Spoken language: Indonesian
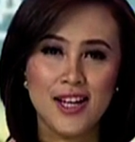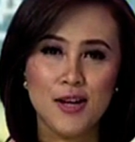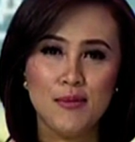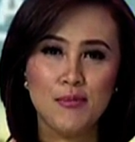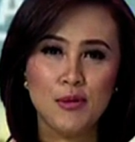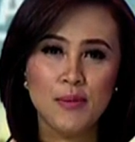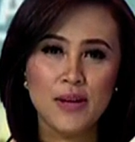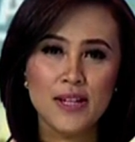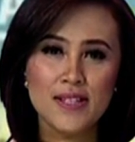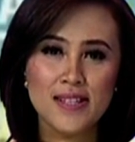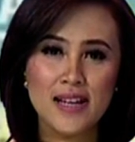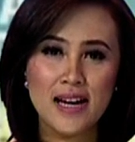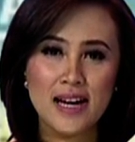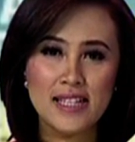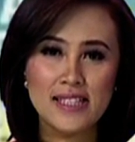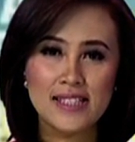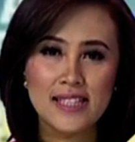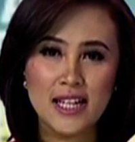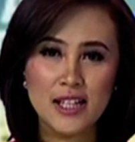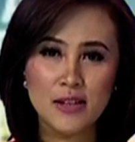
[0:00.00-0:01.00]

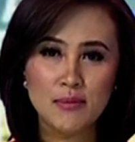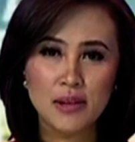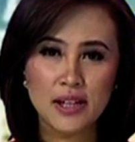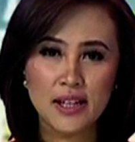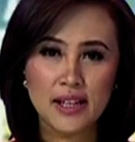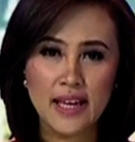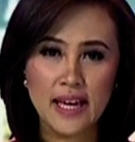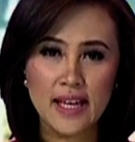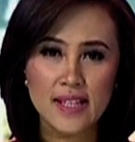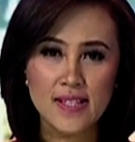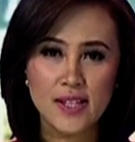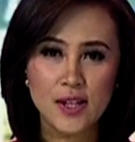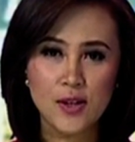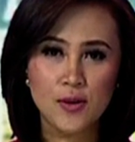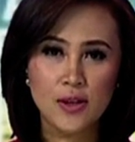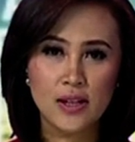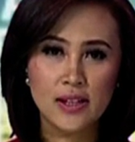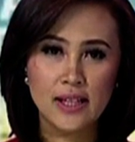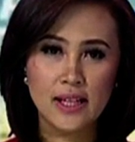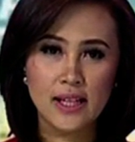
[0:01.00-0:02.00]
Pemirsa ajang bergengsi
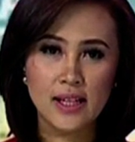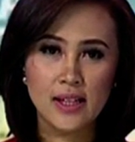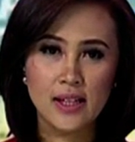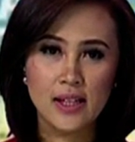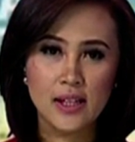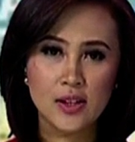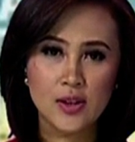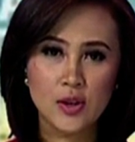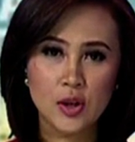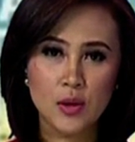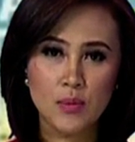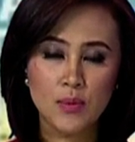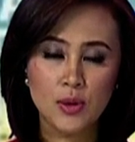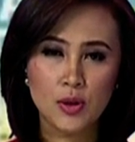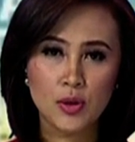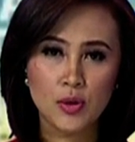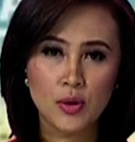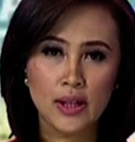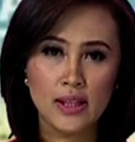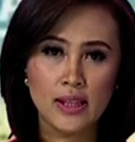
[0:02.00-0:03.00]
Awarding the
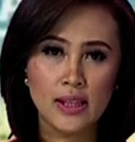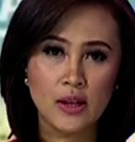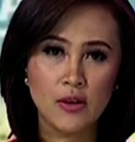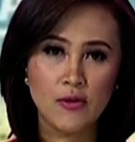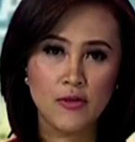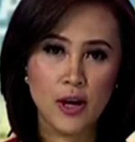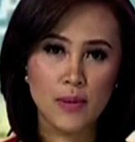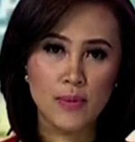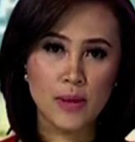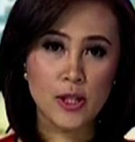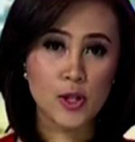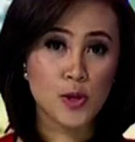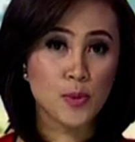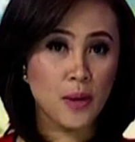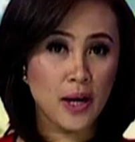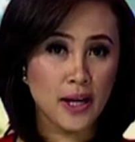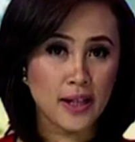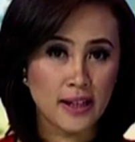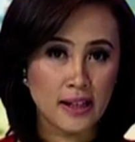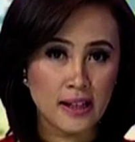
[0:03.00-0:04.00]
Top 25
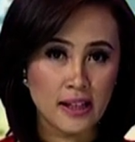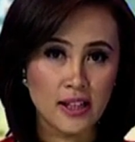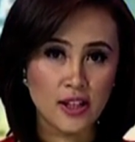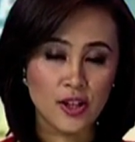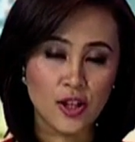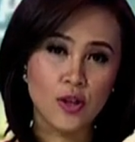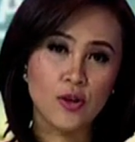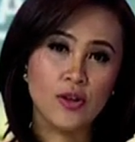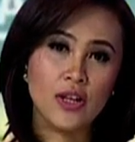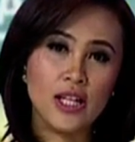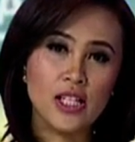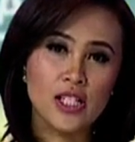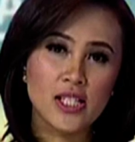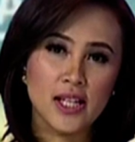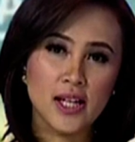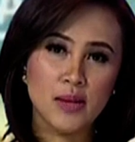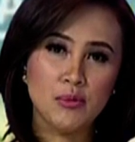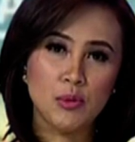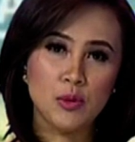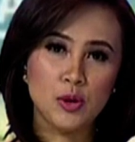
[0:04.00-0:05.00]
Inspiring Leader
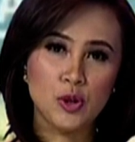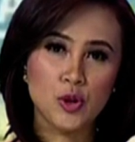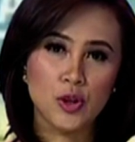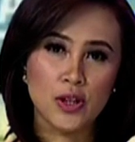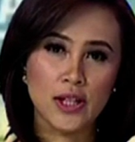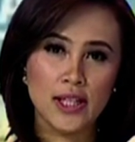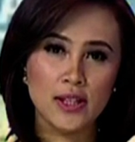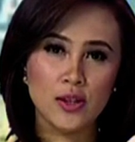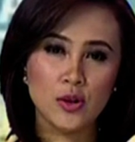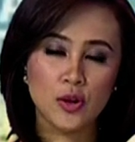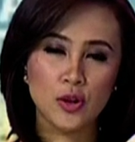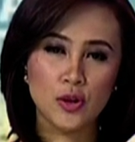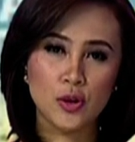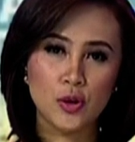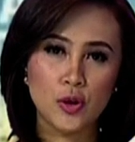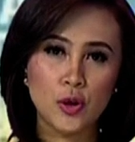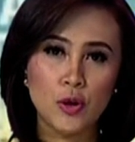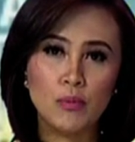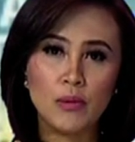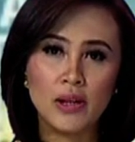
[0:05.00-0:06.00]
Indonesia memunculkan
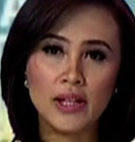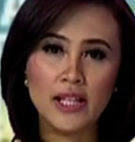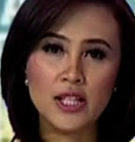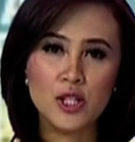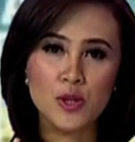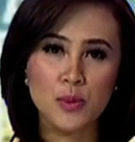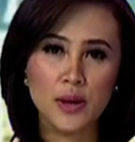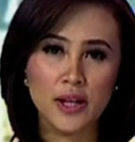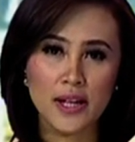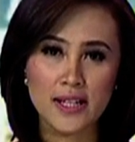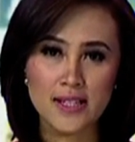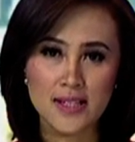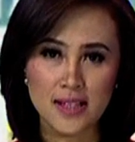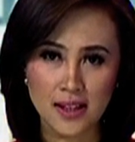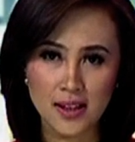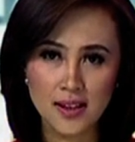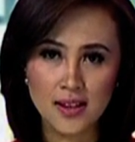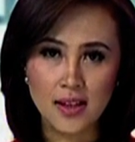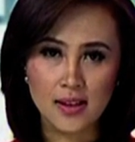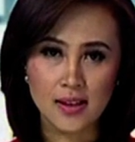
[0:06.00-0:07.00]
tokoh-tokoh
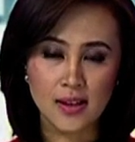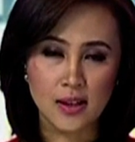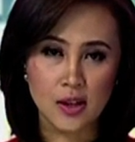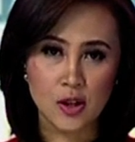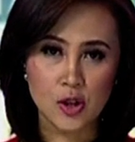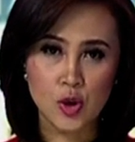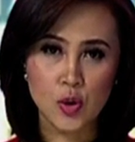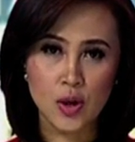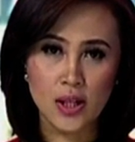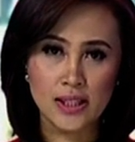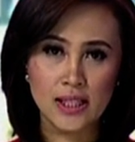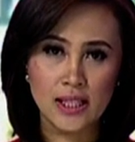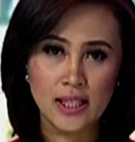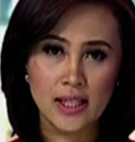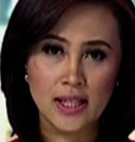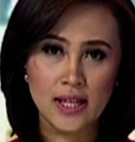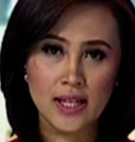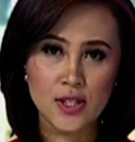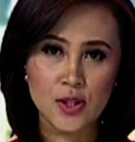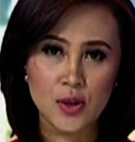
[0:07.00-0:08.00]
menginspirasi tak terkecuali
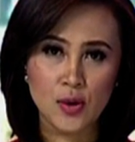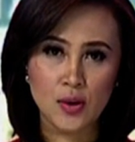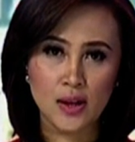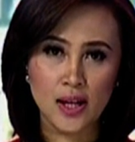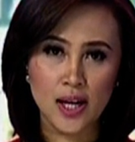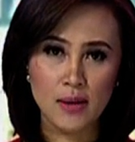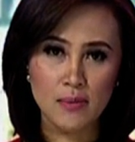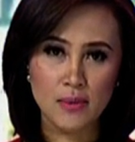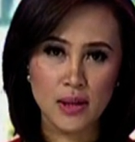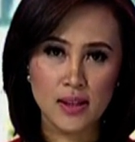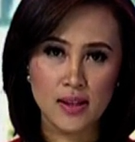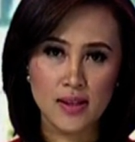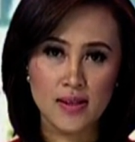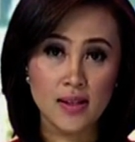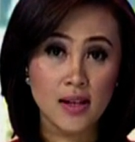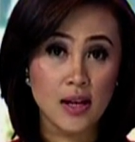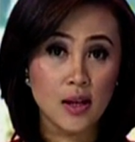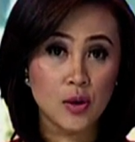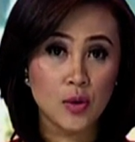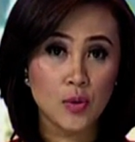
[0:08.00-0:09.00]
Nasrul Abid
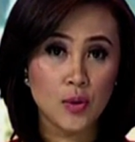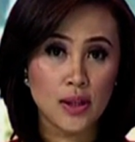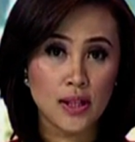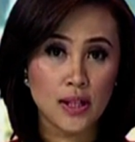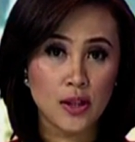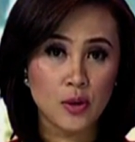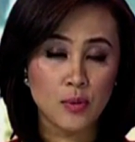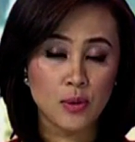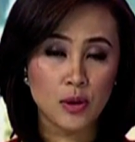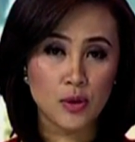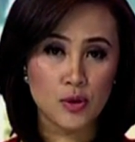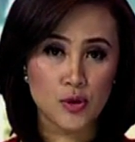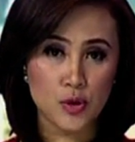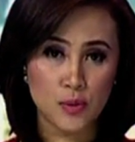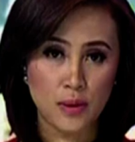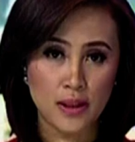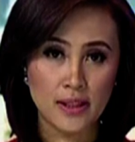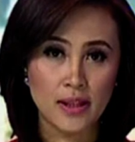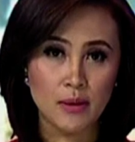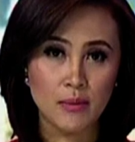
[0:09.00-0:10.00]
selaku Wakil Gubernur
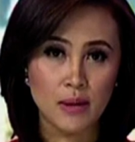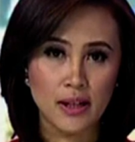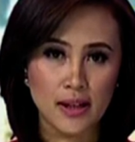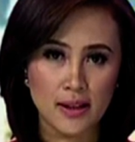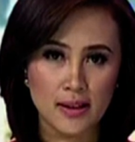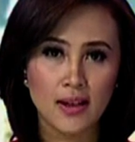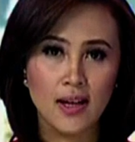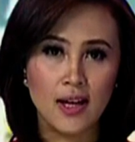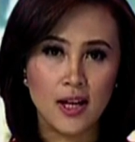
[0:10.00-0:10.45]
Sumatera Barat.